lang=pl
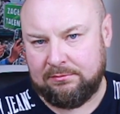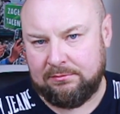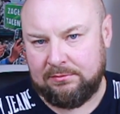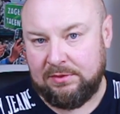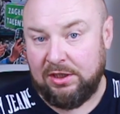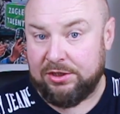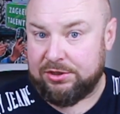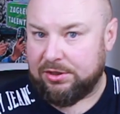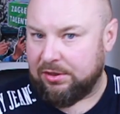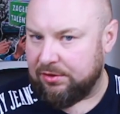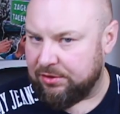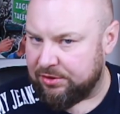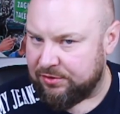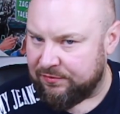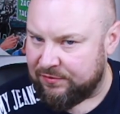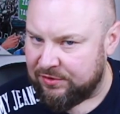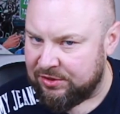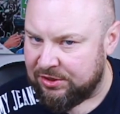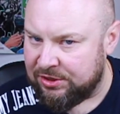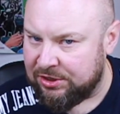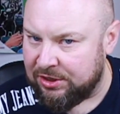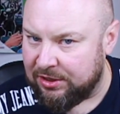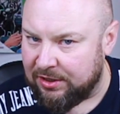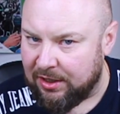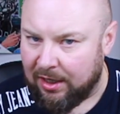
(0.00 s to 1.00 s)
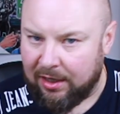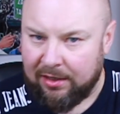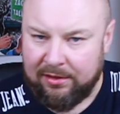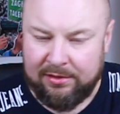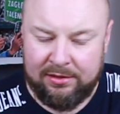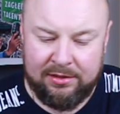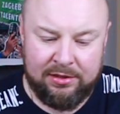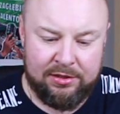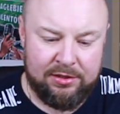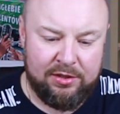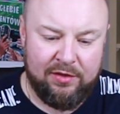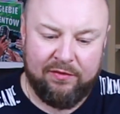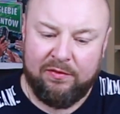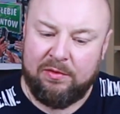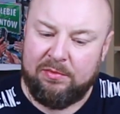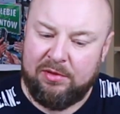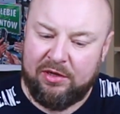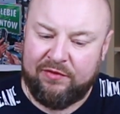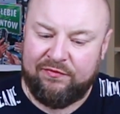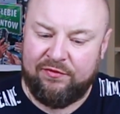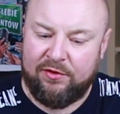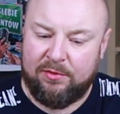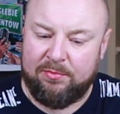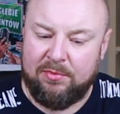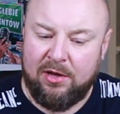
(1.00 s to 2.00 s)
Jeżeli oczywiście się da. Nie wiem,
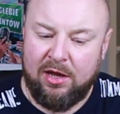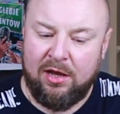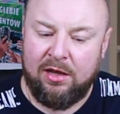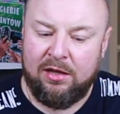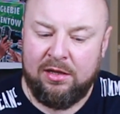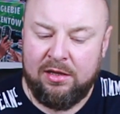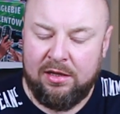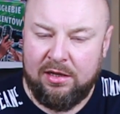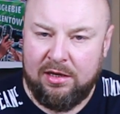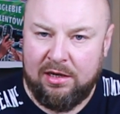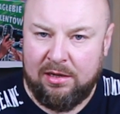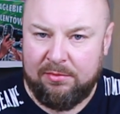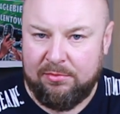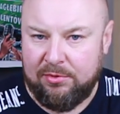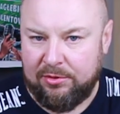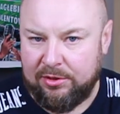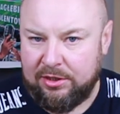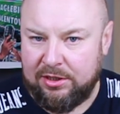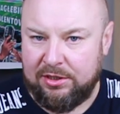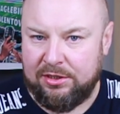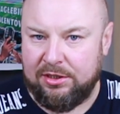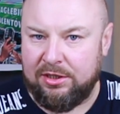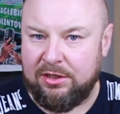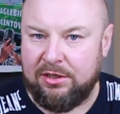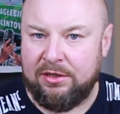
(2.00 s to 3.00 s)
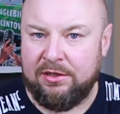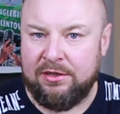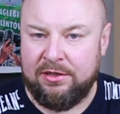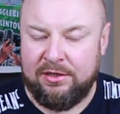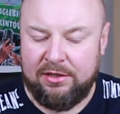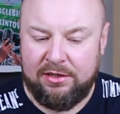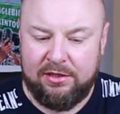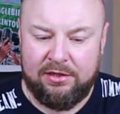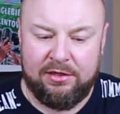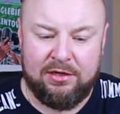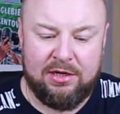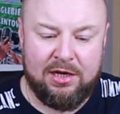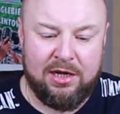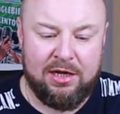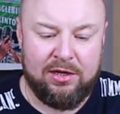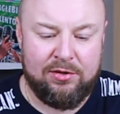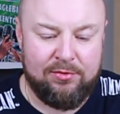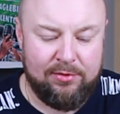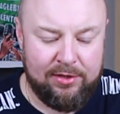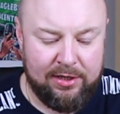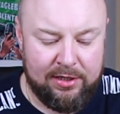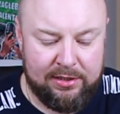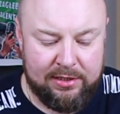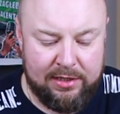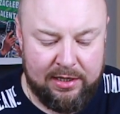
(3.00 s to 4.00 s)
jak firma Lamborghini
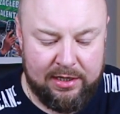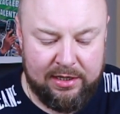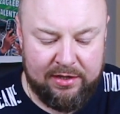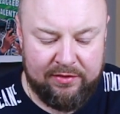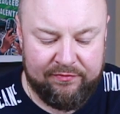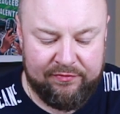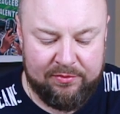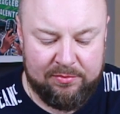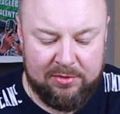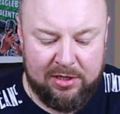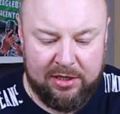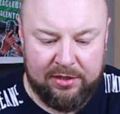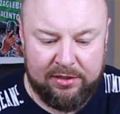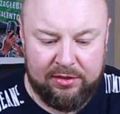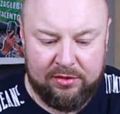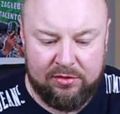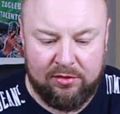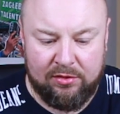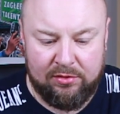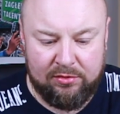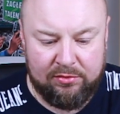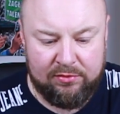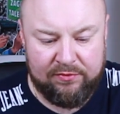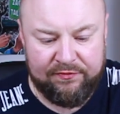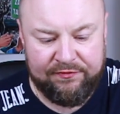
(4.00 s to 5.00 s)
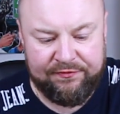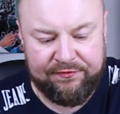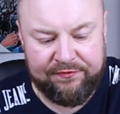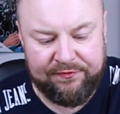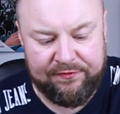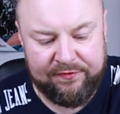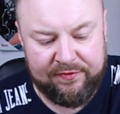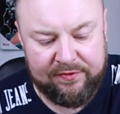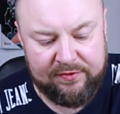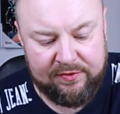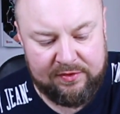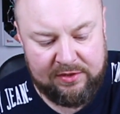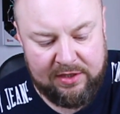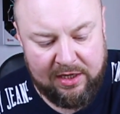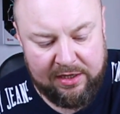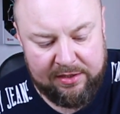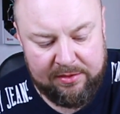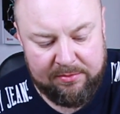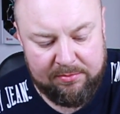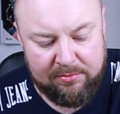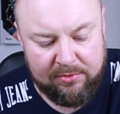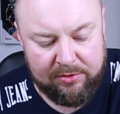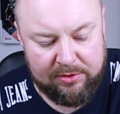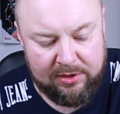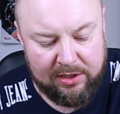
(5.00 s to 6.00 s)
reaguje na wymianę kolorów w
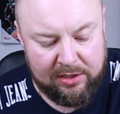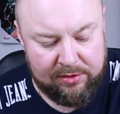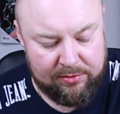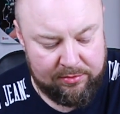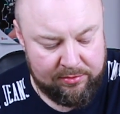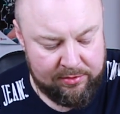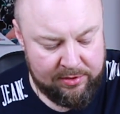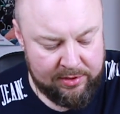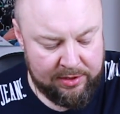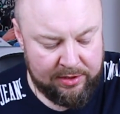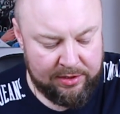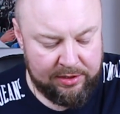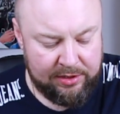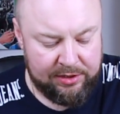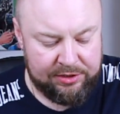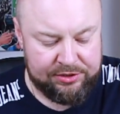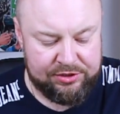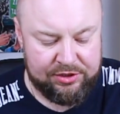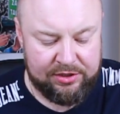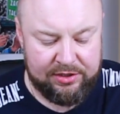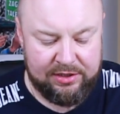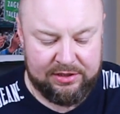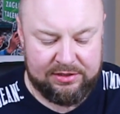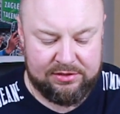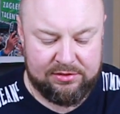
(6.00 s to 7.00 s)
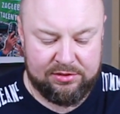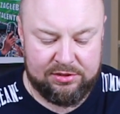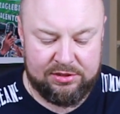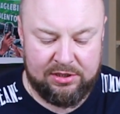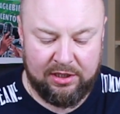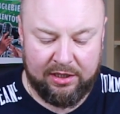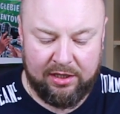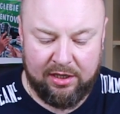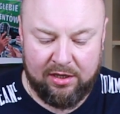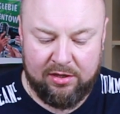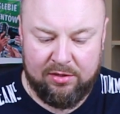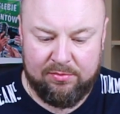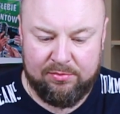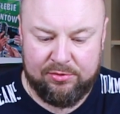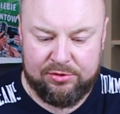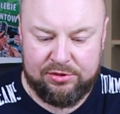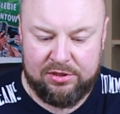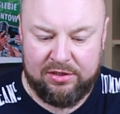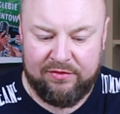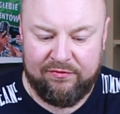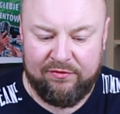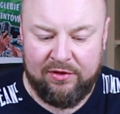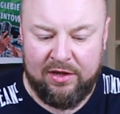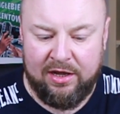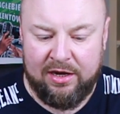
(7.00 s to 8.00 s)
danym modelu i czy jest coś takiego
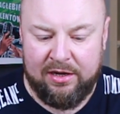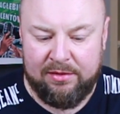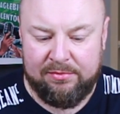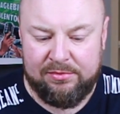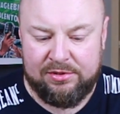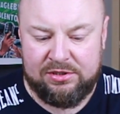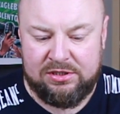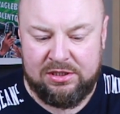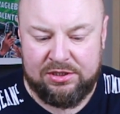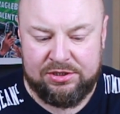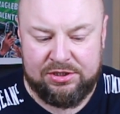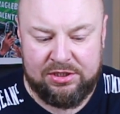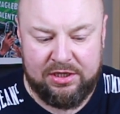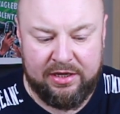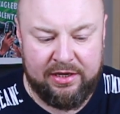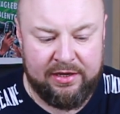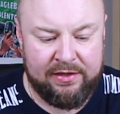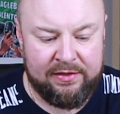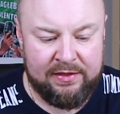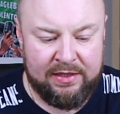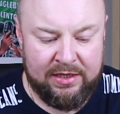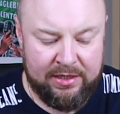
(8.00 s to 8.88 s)
możliwe, ale myślę, że